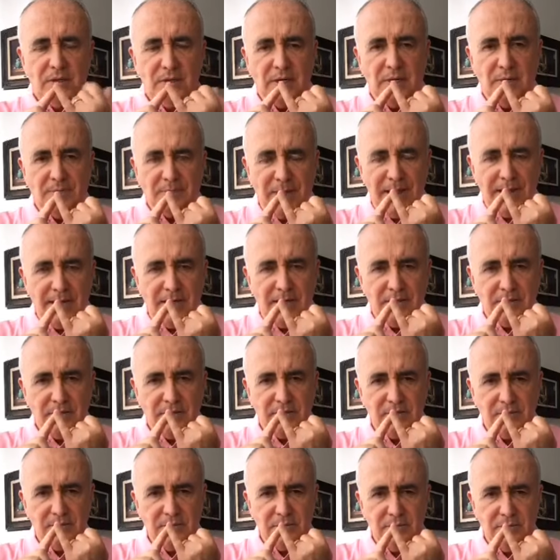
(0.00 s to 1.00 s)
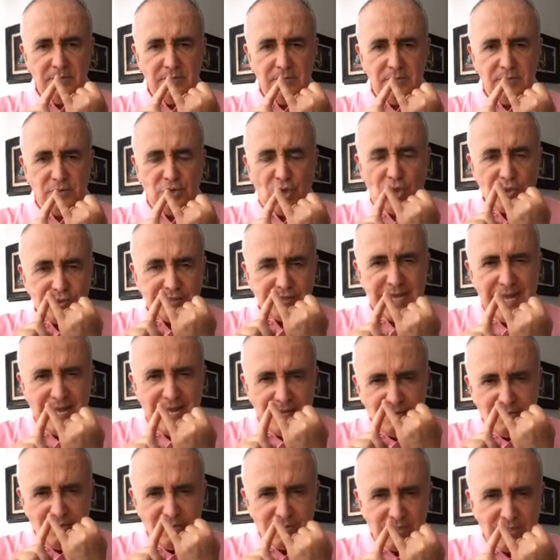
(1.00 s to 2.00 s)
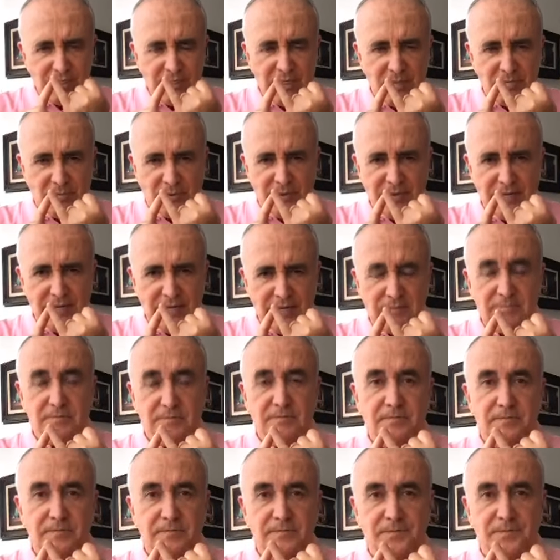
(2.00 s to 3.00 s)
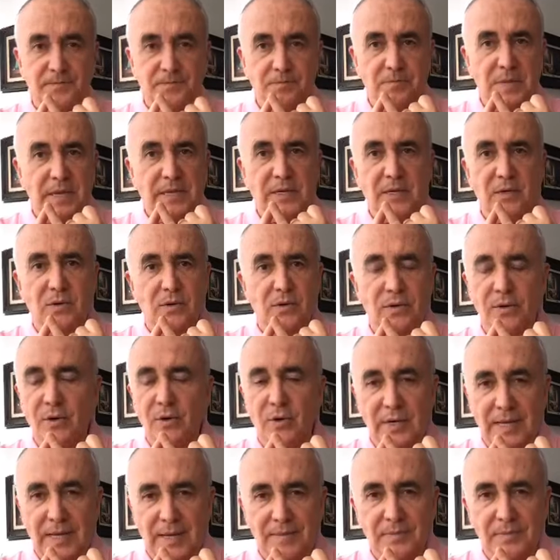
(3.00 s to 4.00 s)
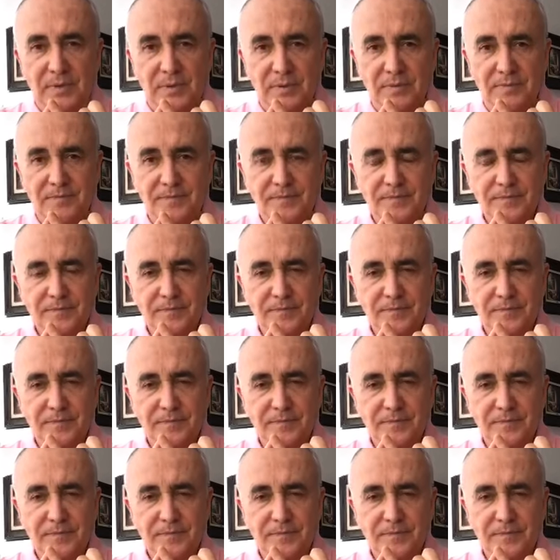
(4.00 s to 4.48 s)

El PAN, 12 años en el poder, México no cambió.